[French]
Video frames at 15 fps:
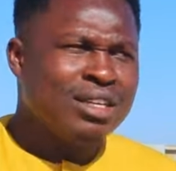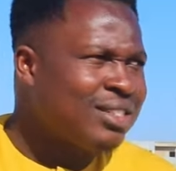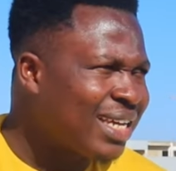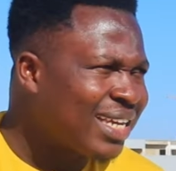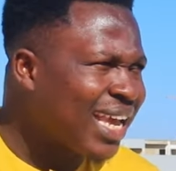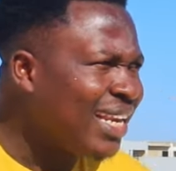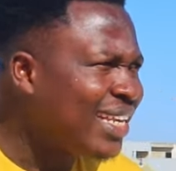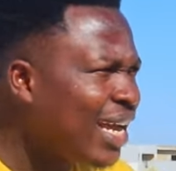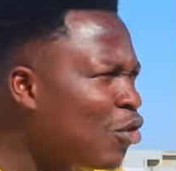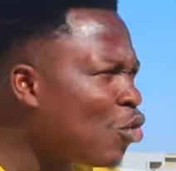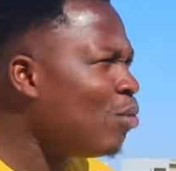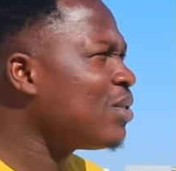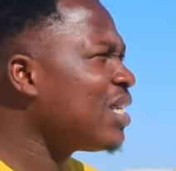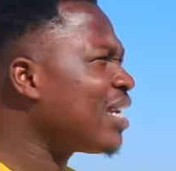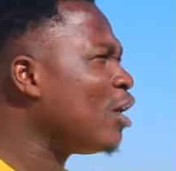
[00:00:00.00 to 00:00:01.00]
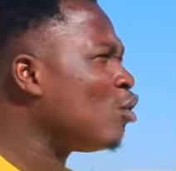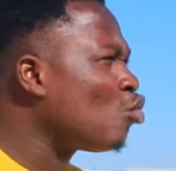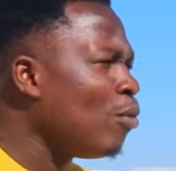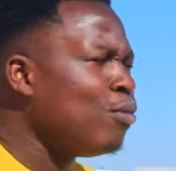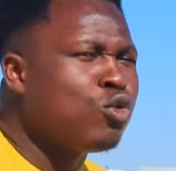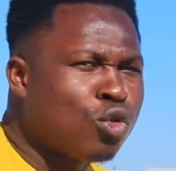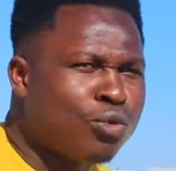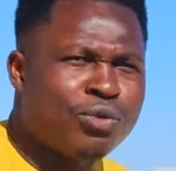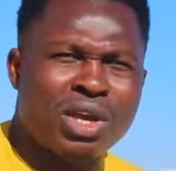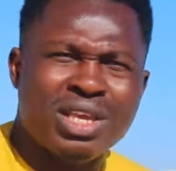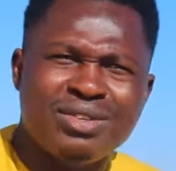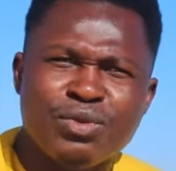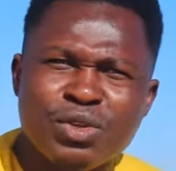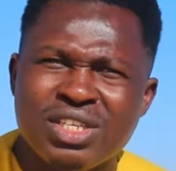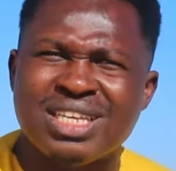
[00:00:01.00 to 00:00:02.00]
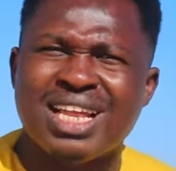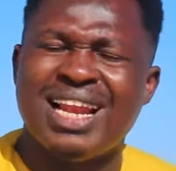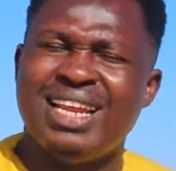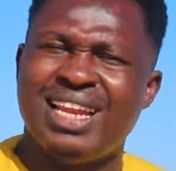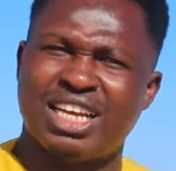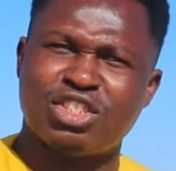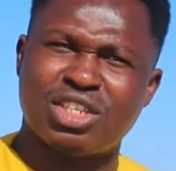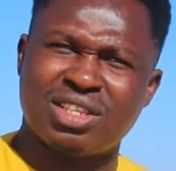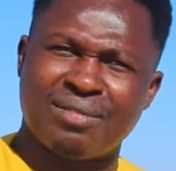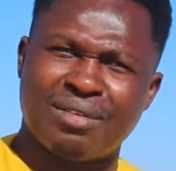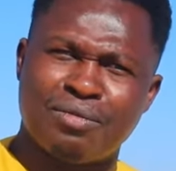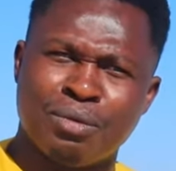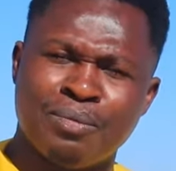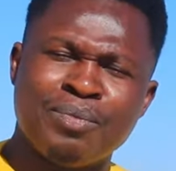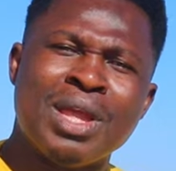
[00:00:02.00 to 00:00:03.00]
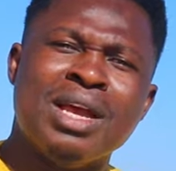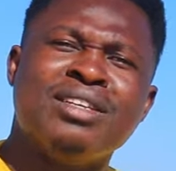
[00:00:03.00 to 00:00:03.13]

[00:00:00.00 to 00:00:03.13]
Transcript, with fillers: c'est quelqu'un comme ça qui tombe sur vous et il, achète avec vous.